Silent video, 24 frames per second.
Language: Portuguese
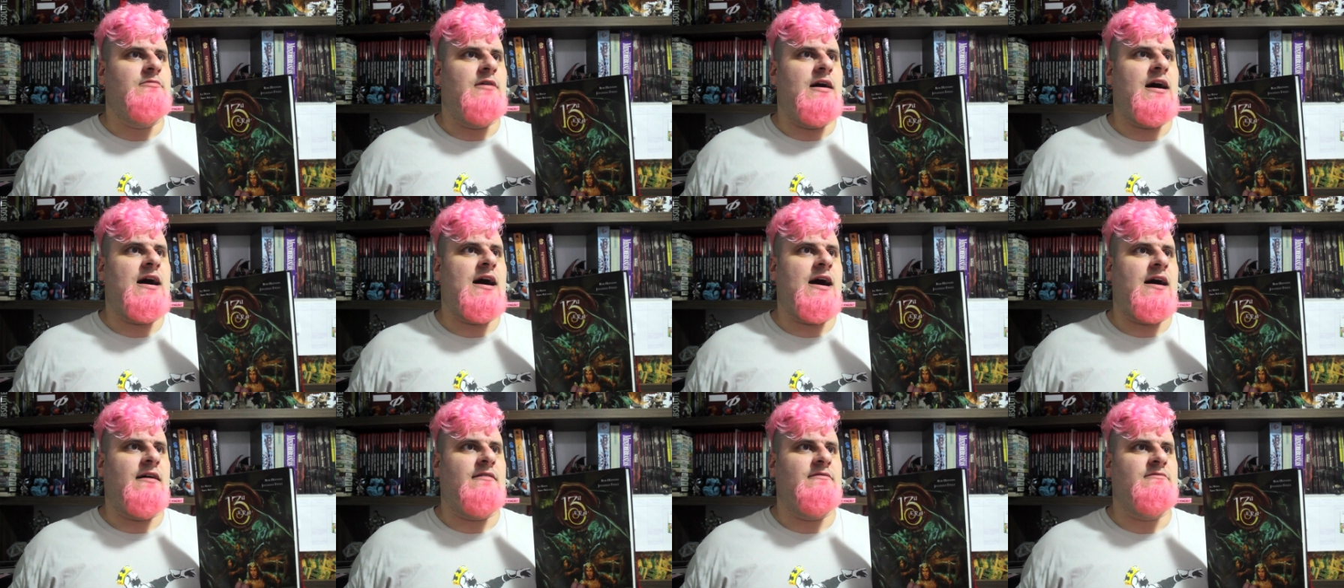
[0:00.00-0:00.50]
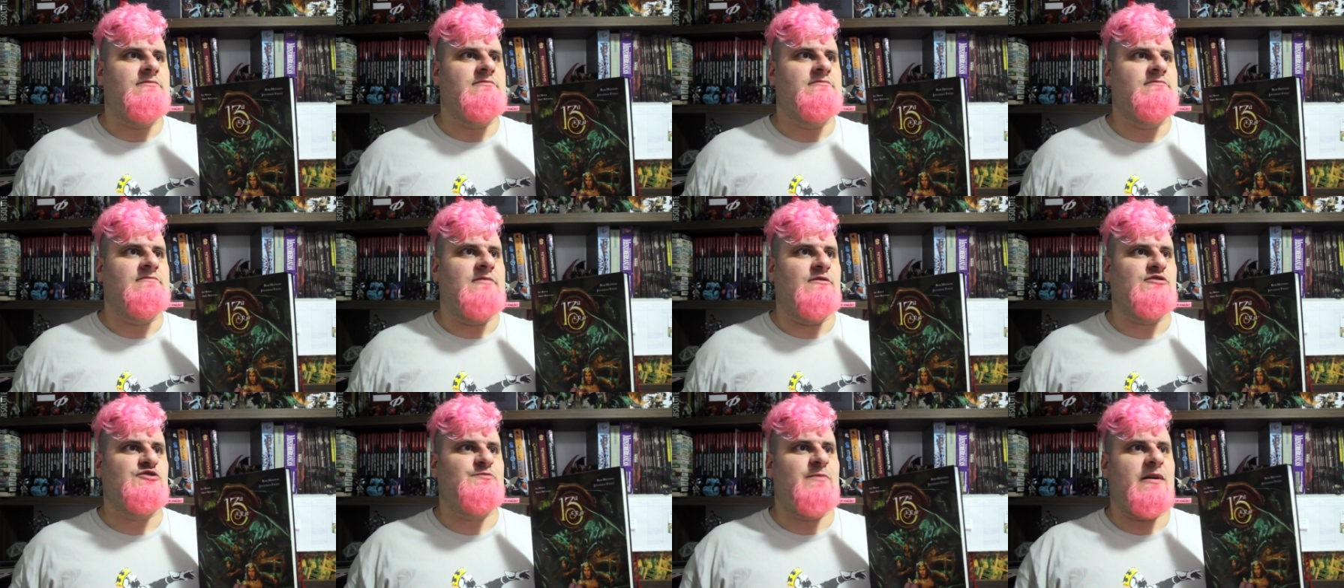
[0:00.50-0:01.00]
ah,
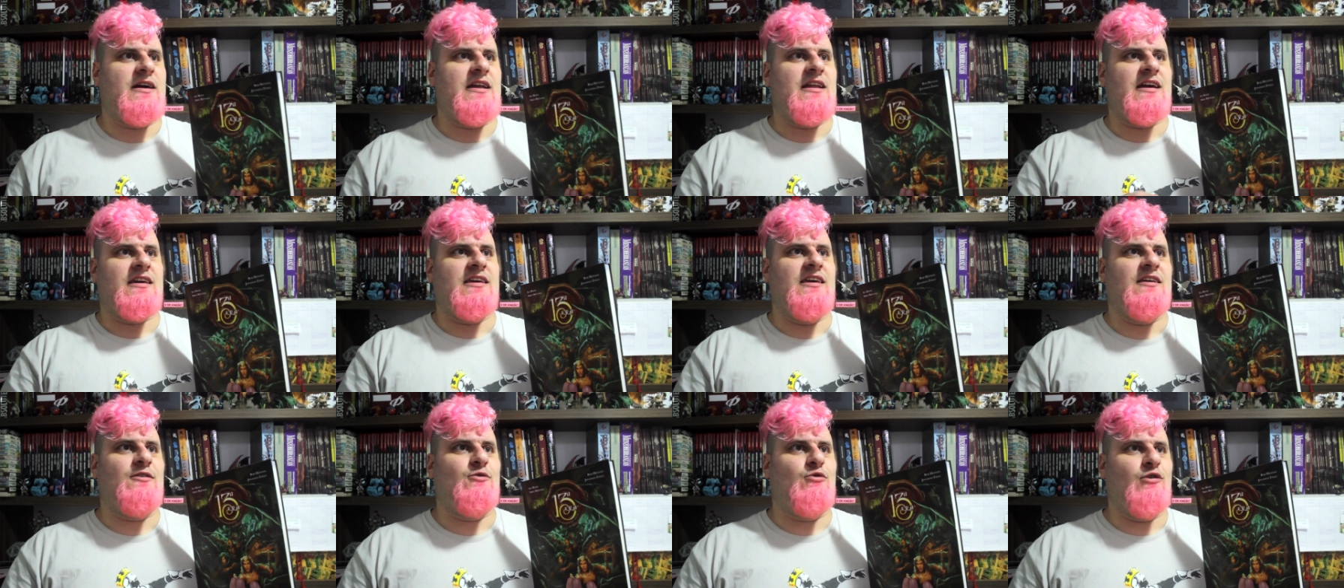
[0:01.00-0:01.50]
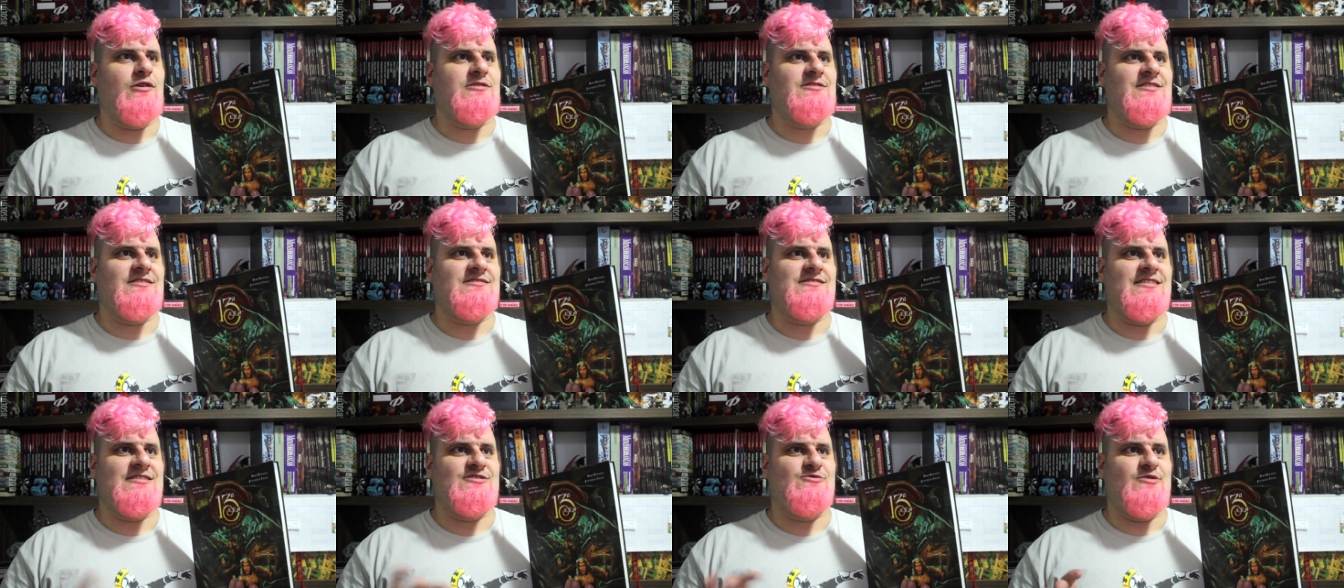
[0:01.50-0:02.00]
vamos pegar aqui
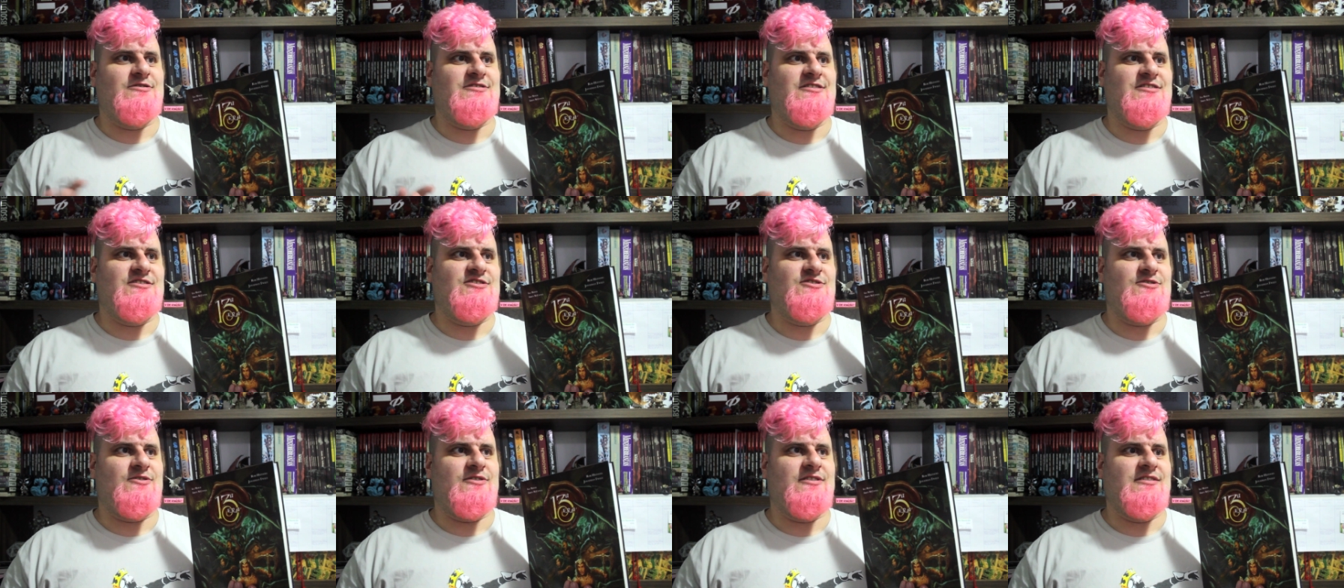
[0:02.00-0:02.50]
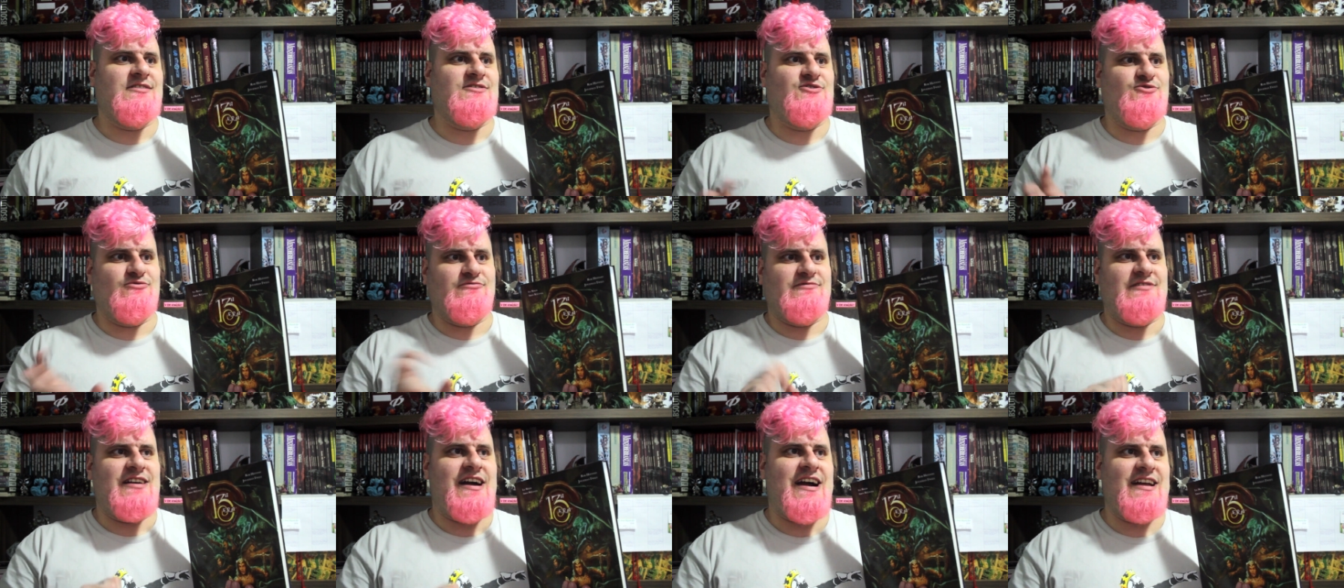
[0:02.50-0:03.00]
coisas das duas edições,
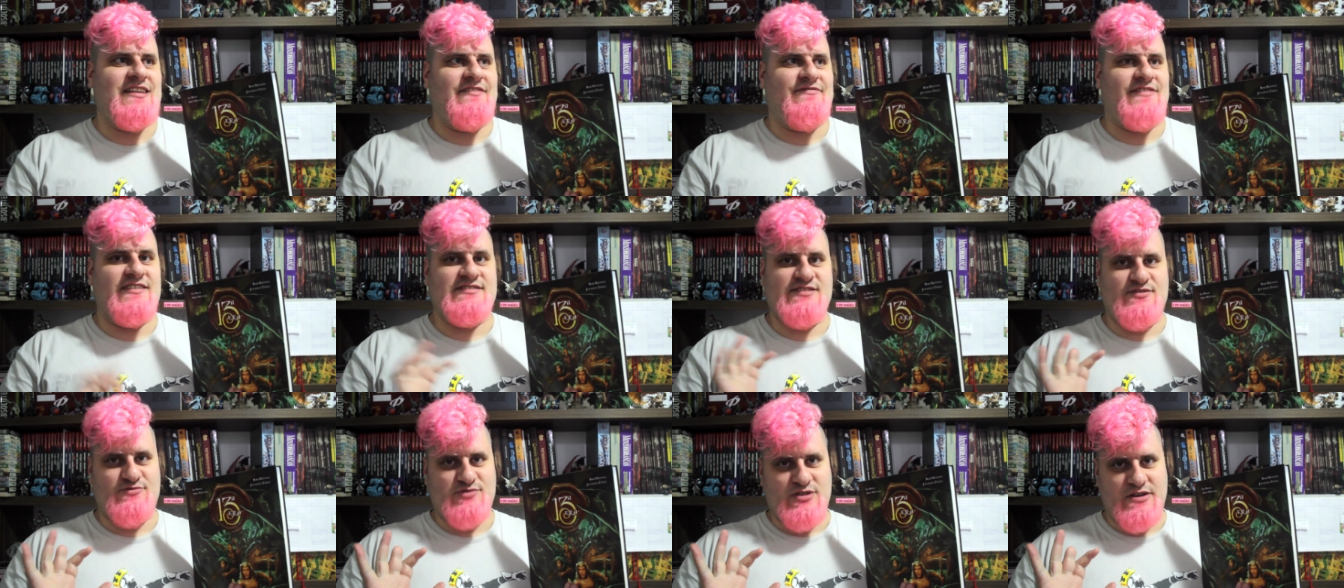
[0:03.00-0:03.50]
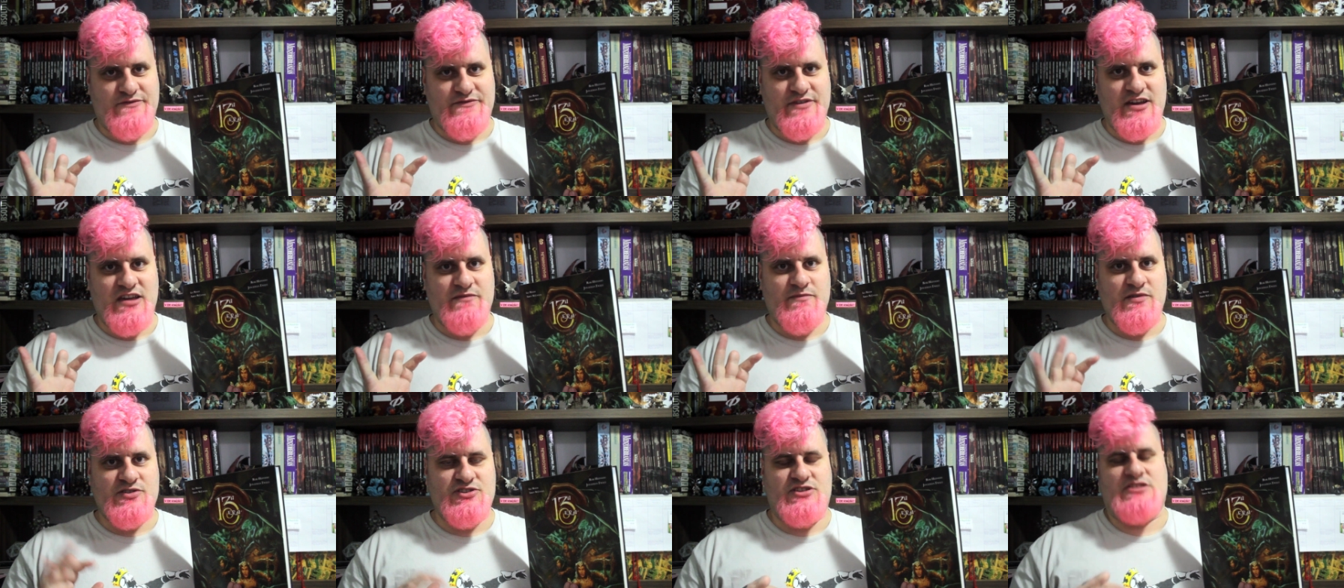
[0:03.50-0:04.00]
juntar e fazer um novo
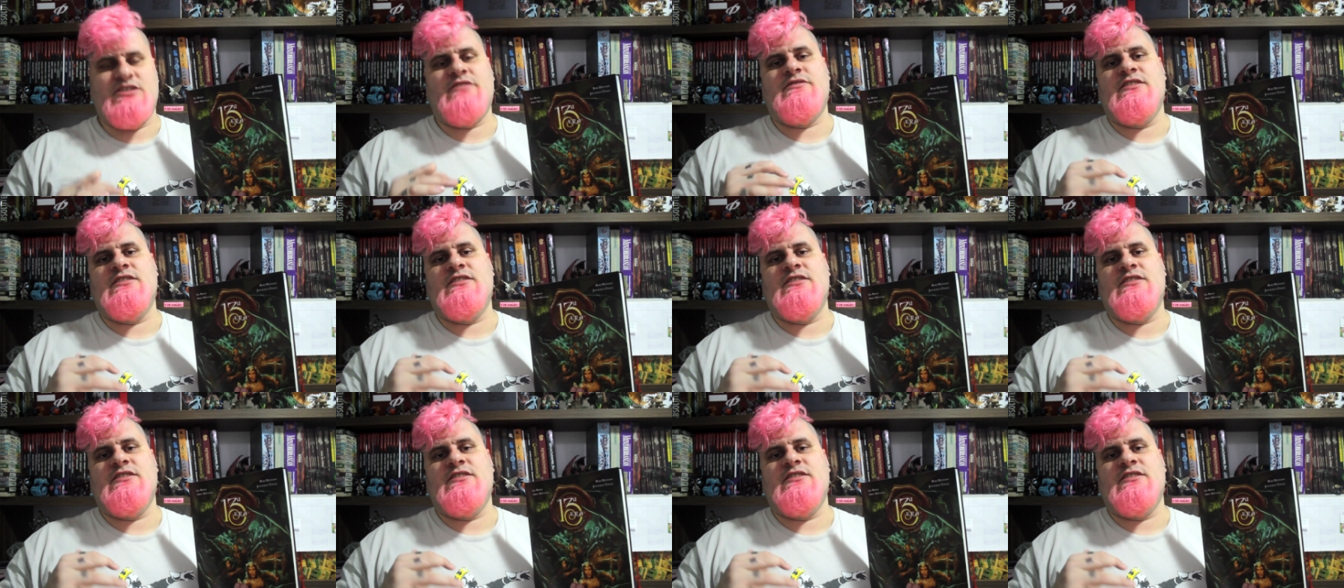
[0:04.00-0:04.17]
RPG.